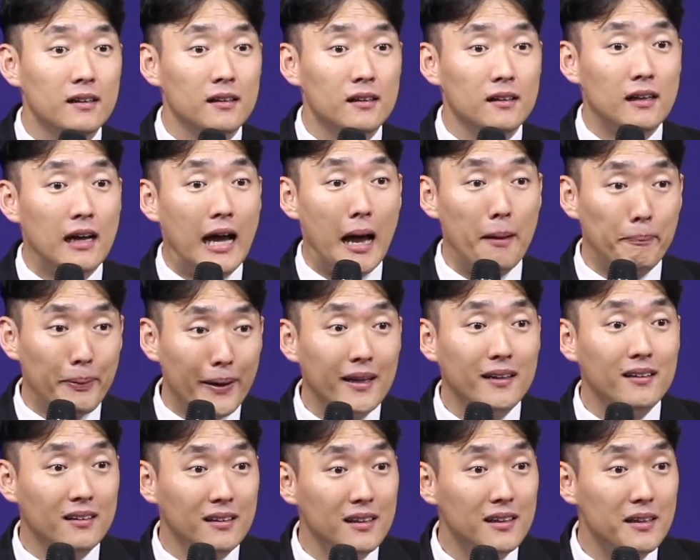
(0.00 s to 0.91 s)
앞에
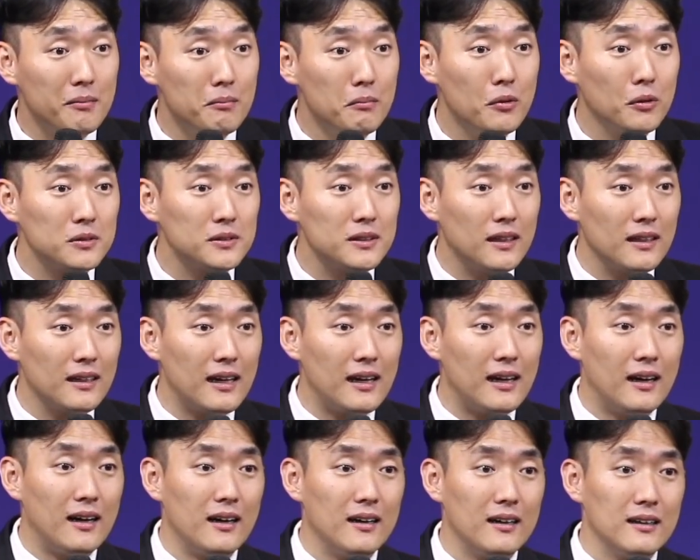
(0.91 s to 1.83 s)
있는 이 김
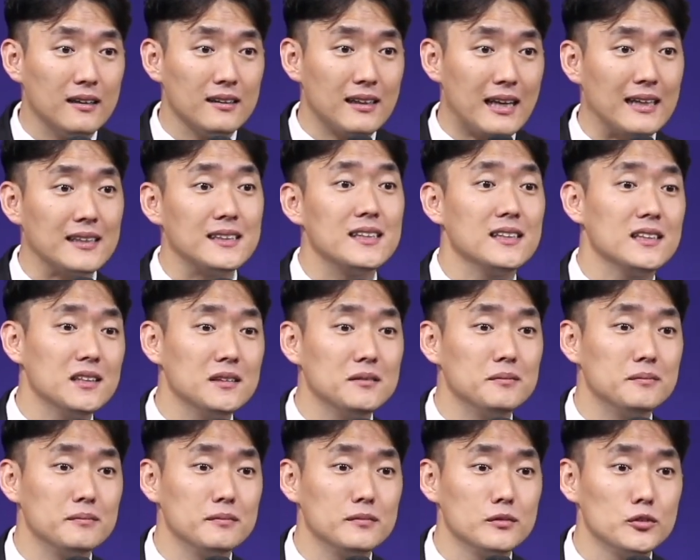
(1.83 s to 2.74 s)
목사가
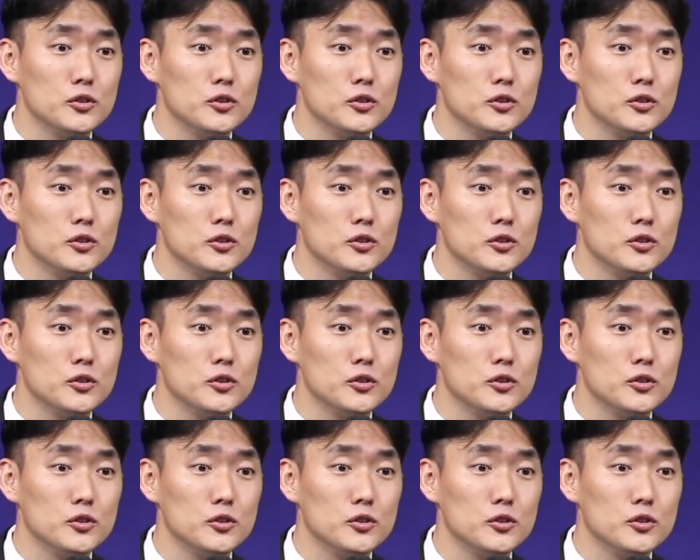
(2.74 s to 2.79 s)
다시금